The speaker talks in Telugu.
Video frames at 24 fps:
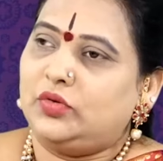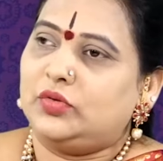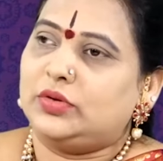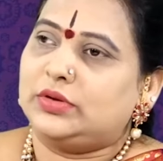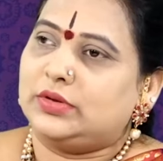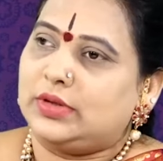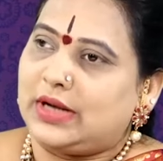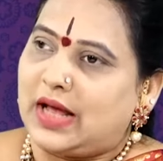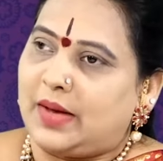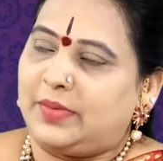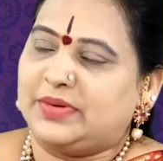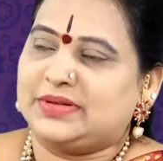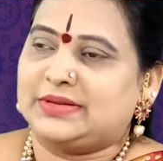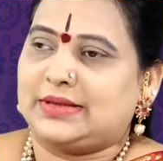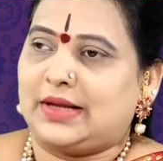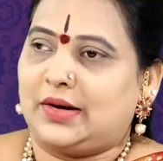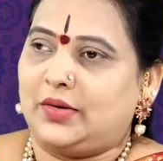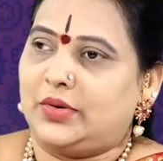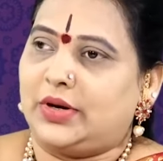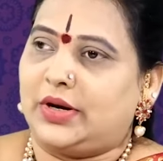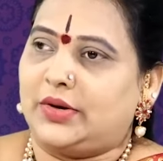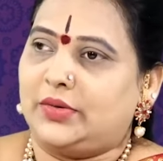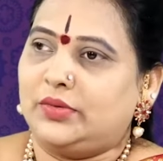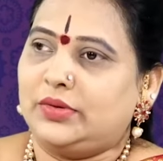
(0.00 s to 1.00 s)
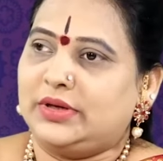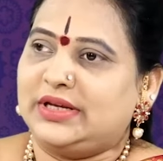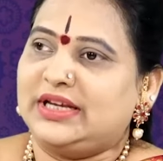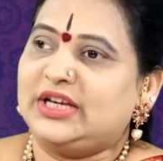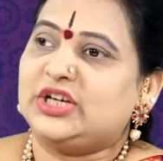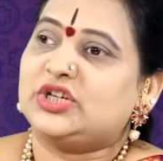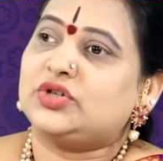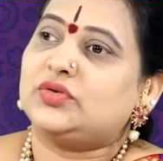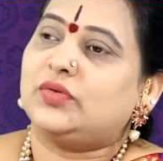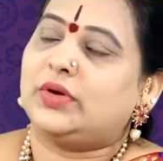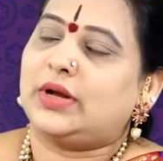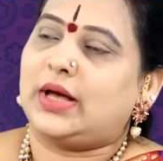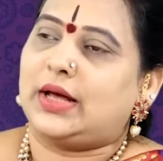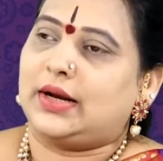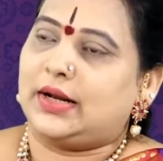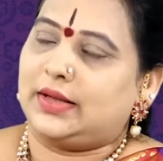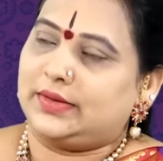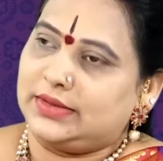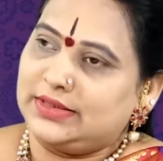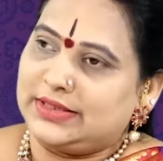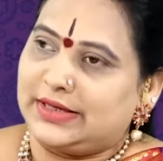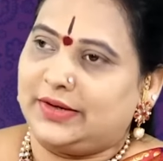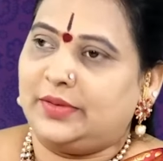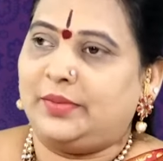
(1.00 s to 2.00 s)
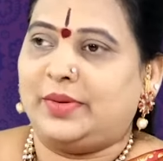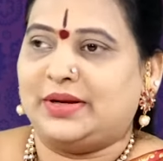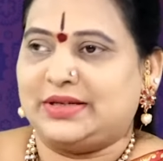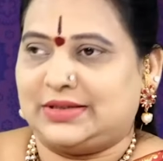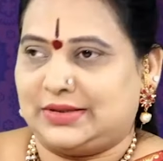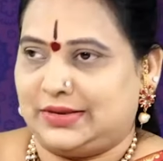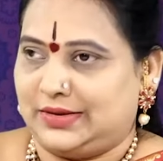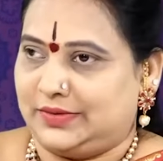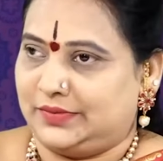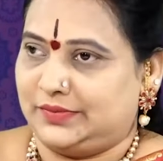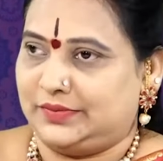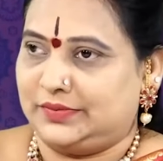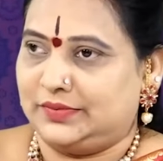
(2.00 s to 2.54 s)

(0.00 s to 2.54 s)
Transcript: గురువు లాభస్థానం ఉన్నారో ఈశ్వర ఆరాధన చేయడం మంచిది